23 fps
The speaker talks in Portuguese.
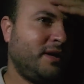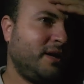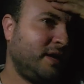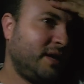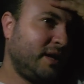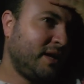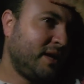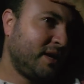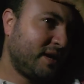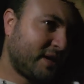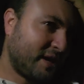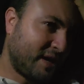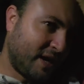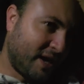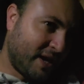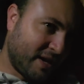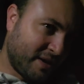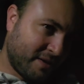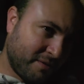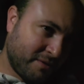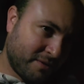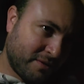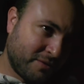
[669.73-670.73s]
E
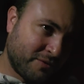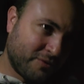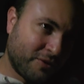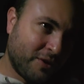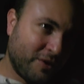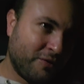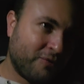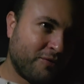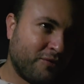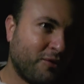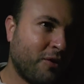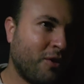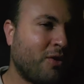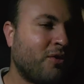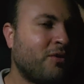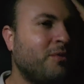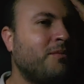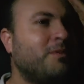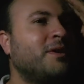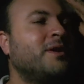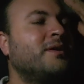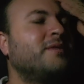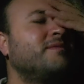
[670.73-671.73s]
cara, mano, foi
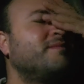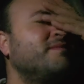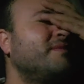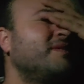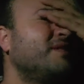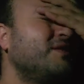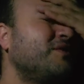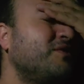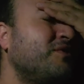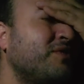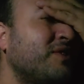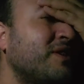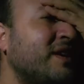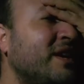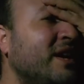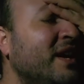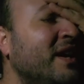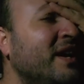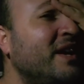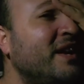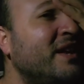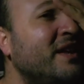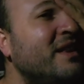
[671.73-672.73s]
fogo, mano.
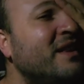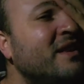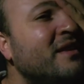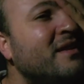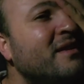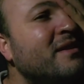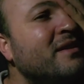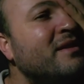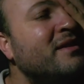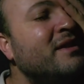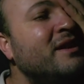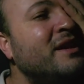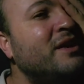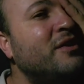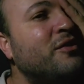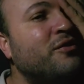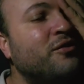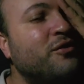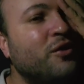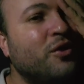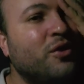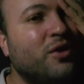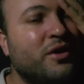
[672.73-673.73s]
fiquei
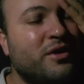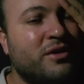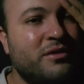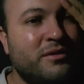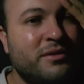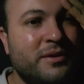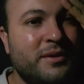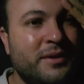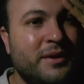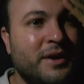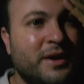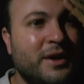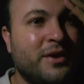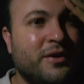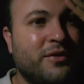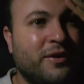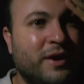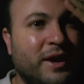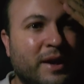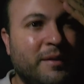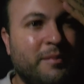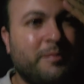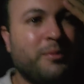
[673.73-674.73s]
nervoso.
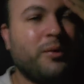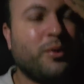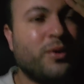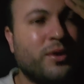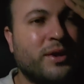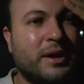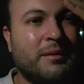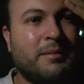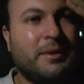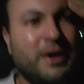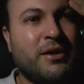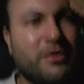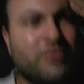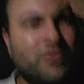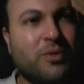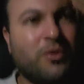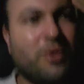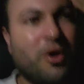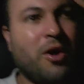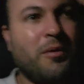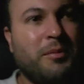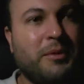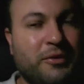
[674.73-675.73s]
Falei, puta, mais um
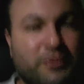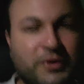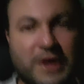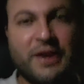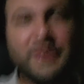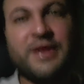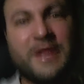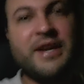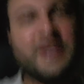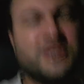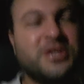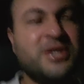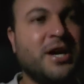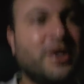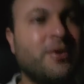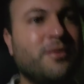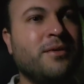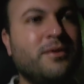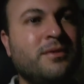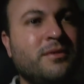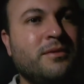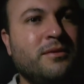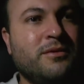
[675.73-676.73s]
golpe. Eu fiquei sem
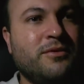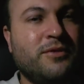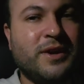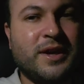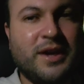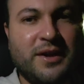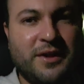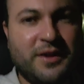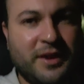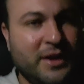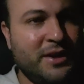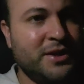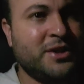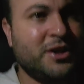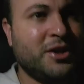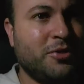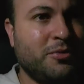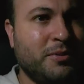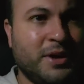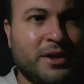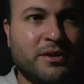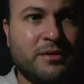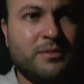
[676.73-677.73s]
chão, fiquei sem
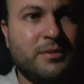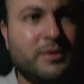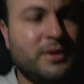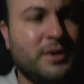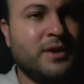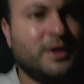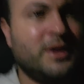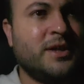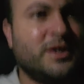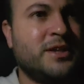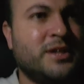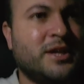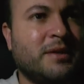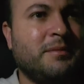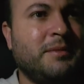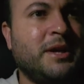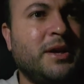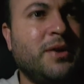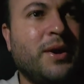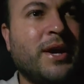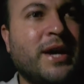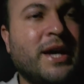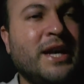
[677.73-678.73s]
chão mesmo. Chega,
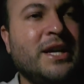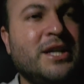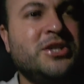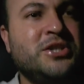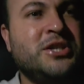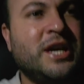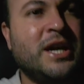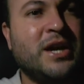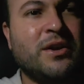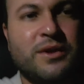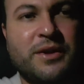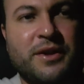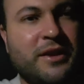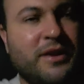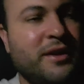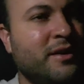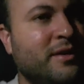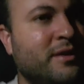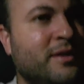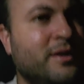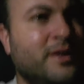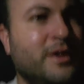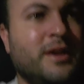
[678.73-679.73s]
me deu aquele gelo
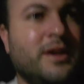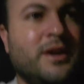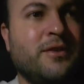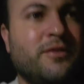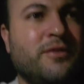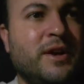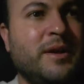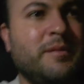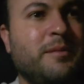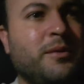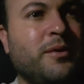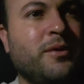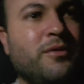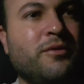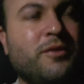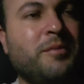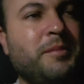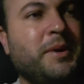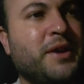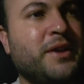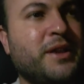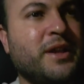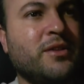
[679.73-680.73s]
assim, ó. Falei, pô,
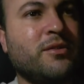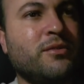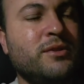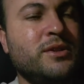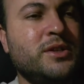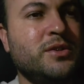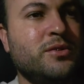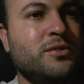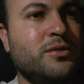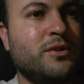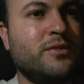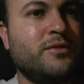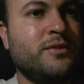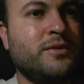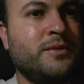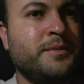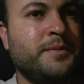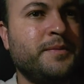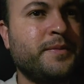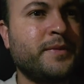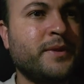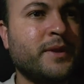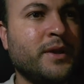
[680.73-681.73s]
vou passar tudo de novo.
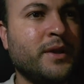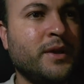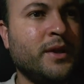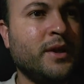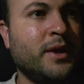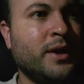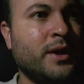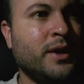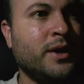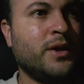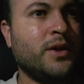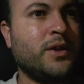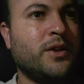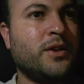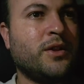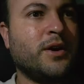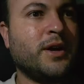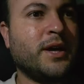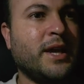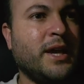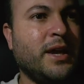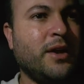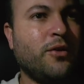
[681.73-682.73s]

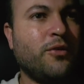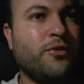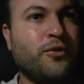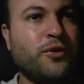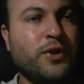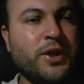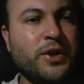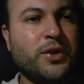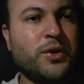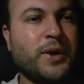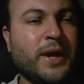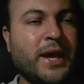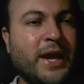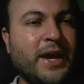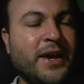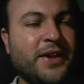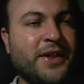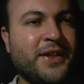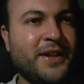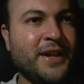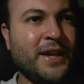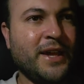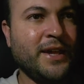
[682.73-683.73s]
Só que eu fui, troquei a
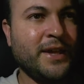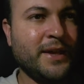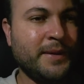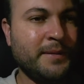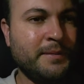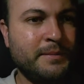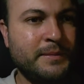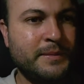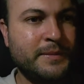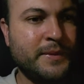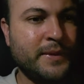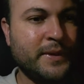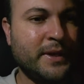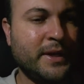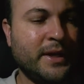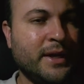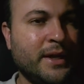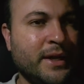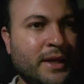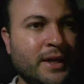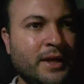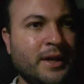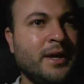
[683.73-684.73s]
senha,
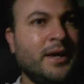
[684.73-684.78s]
né?